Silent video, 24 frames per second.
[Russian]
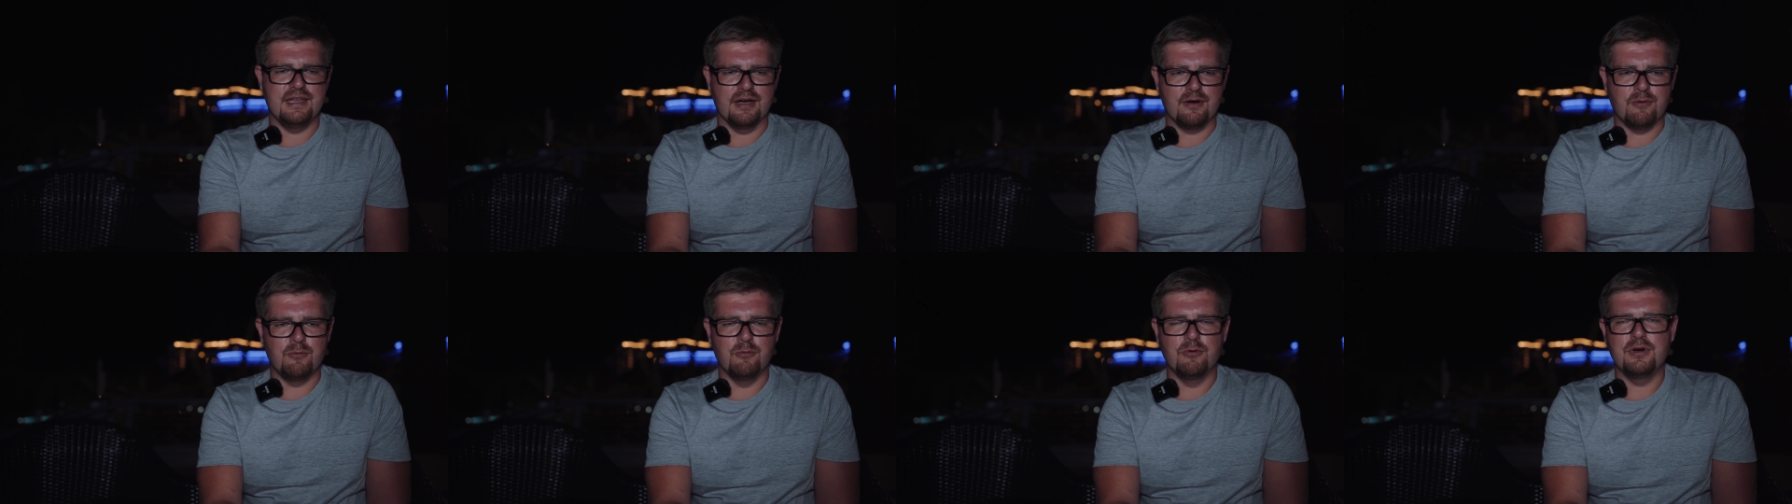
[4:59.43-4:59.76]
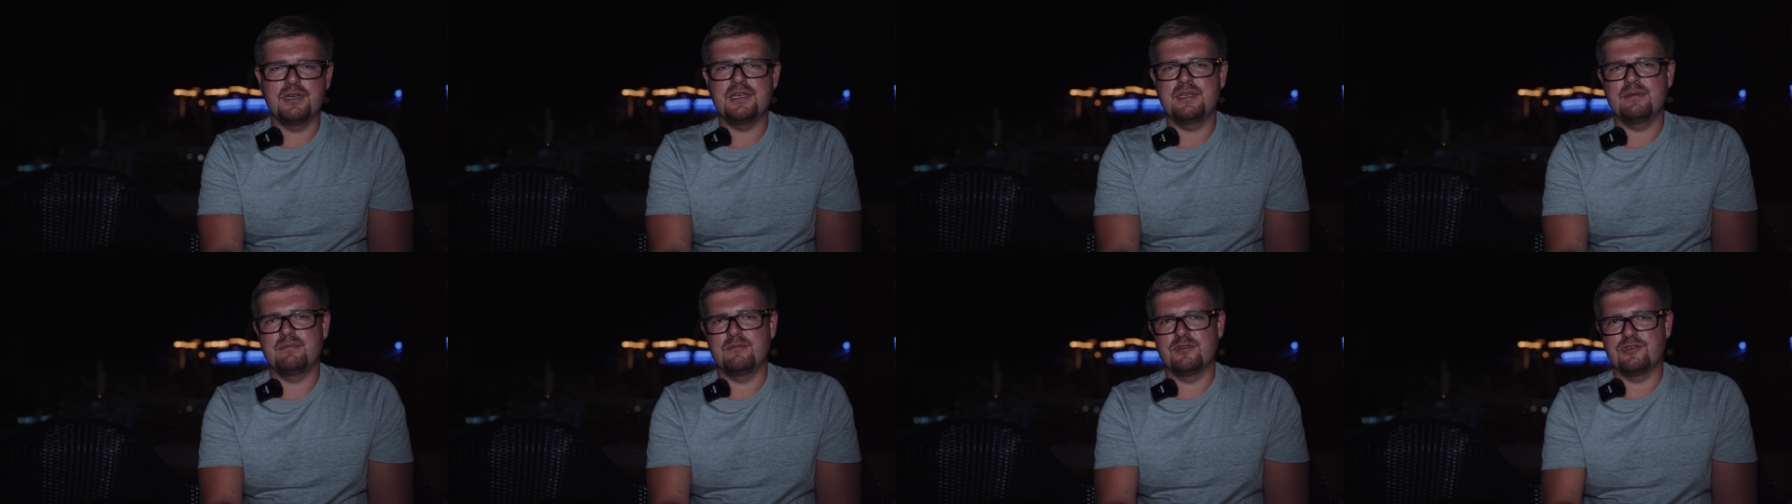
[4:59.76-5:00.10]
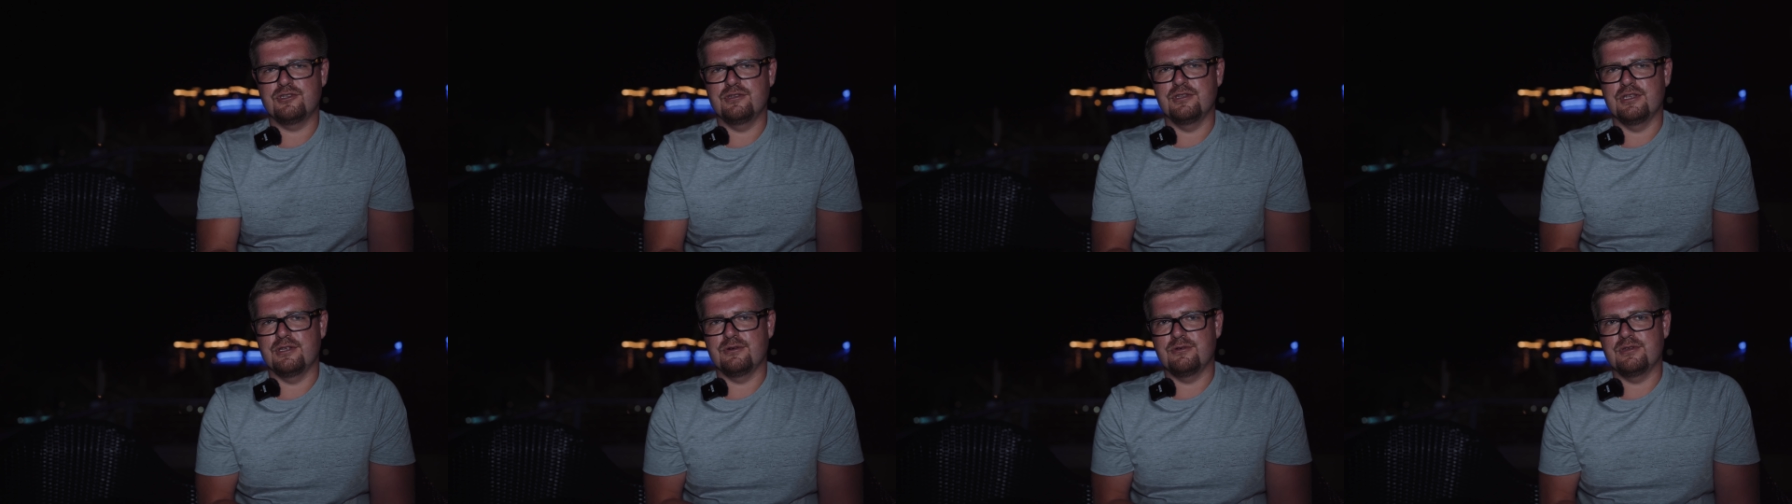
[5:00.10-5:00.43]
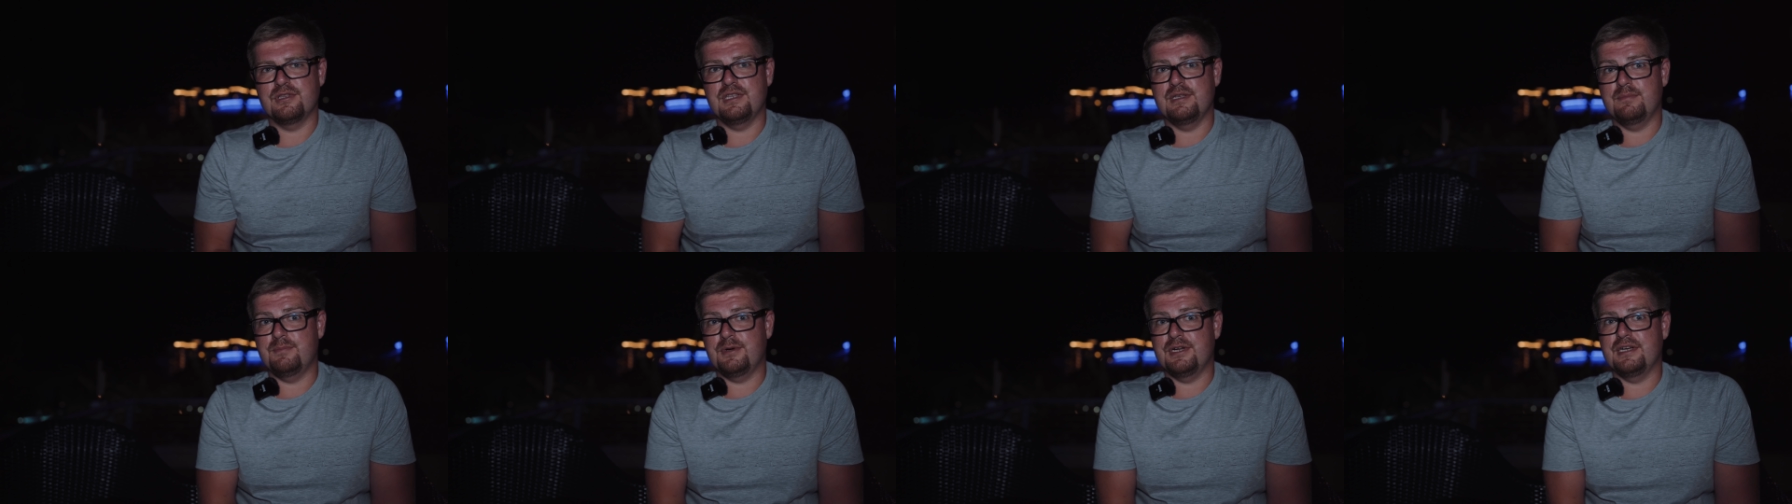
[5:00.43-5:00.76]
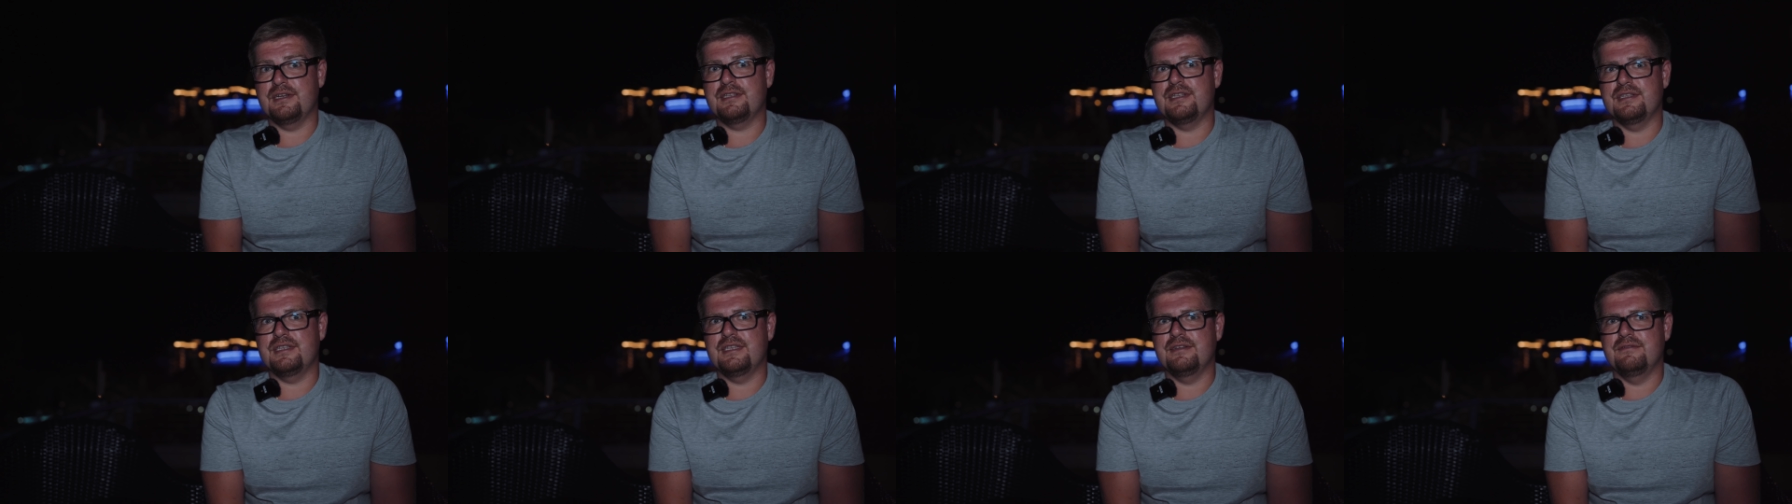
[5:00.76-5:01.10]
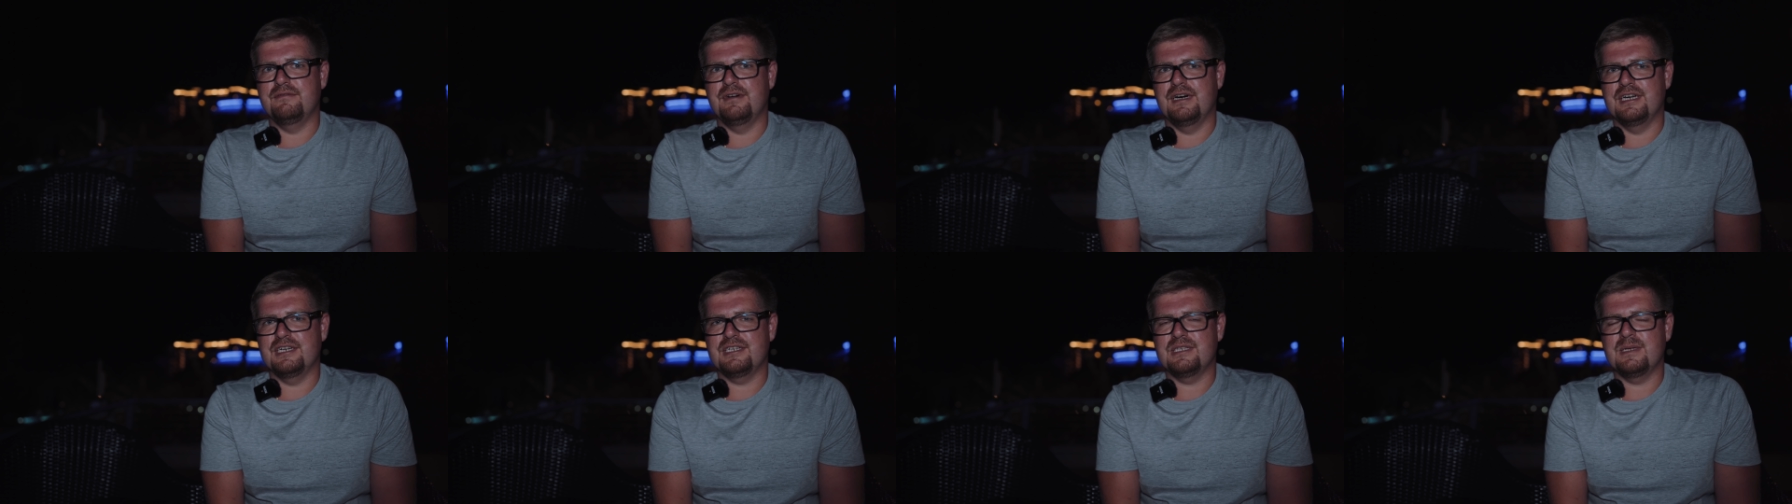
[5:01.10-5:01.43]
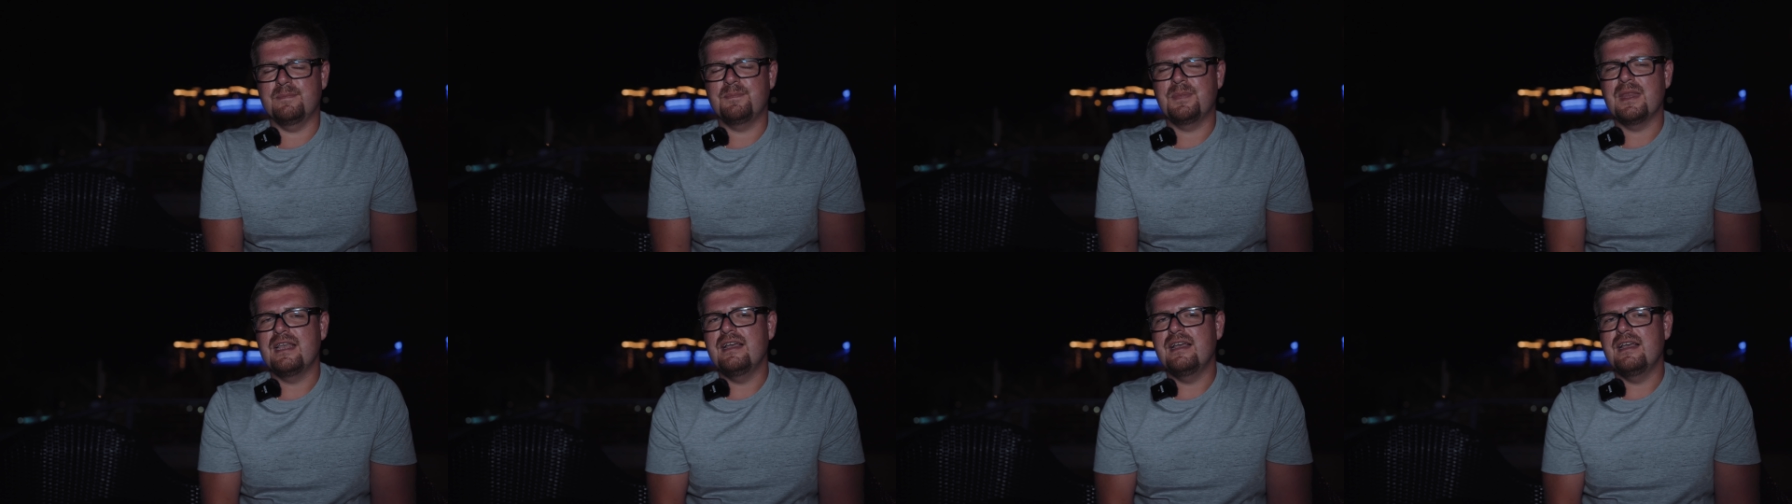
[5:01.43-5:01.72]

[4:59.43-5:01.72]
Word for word: такой международный проект, это важно.